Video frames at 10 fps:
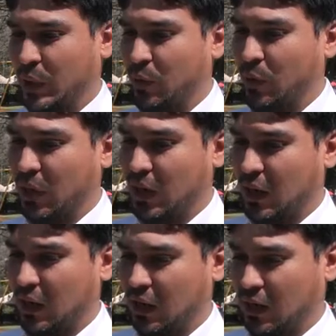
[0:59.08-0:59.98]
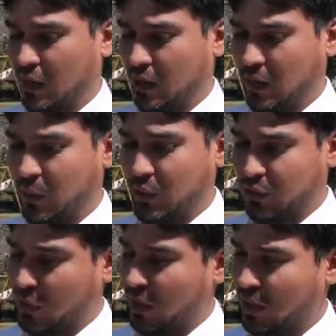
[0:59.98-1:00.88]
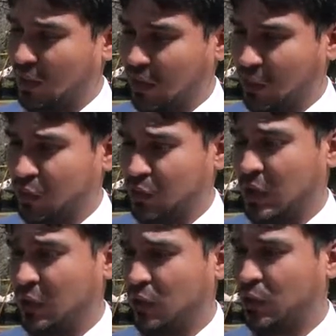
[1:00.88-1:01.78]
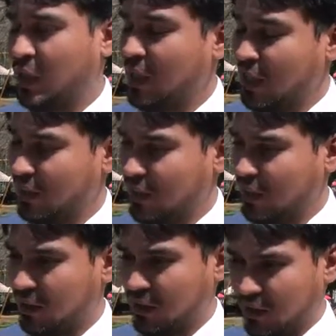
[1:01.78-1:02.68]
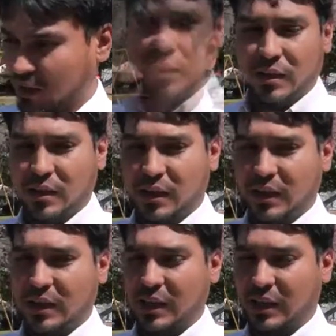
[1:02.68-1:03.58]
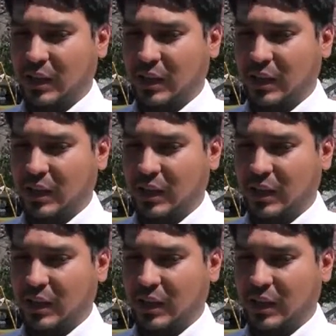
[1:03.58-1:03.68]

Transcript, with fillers: premios para las la personas y estaríamos soltando una llanta. Y